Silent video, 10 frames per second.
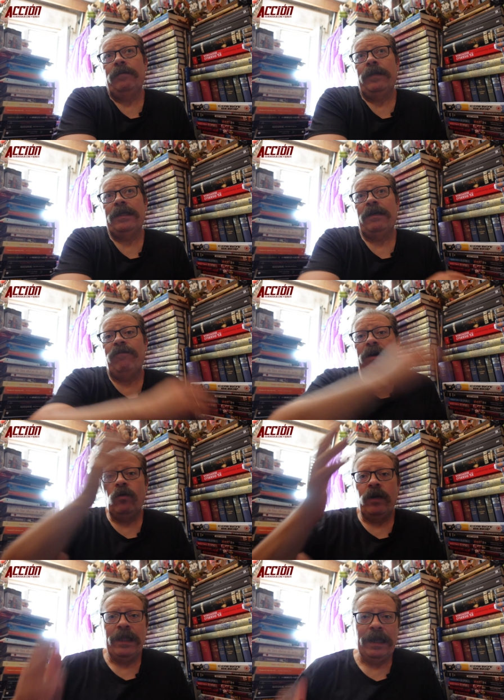de esa
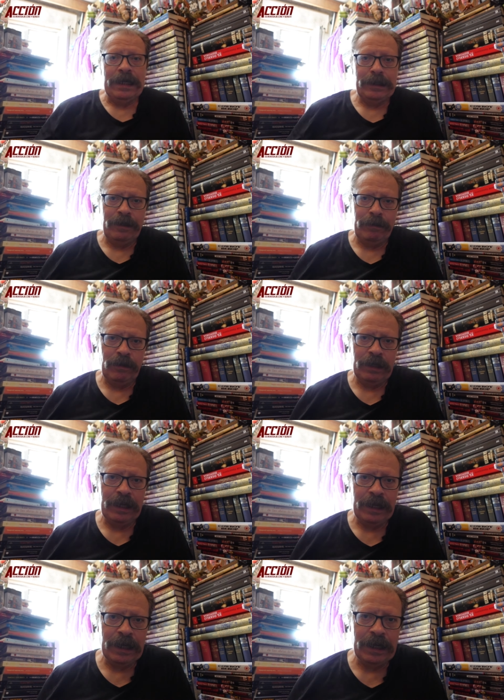fábula de la
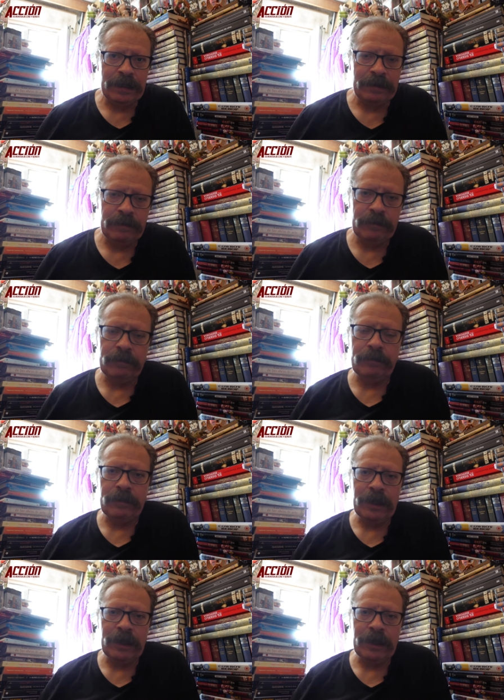excepcionalidad mm,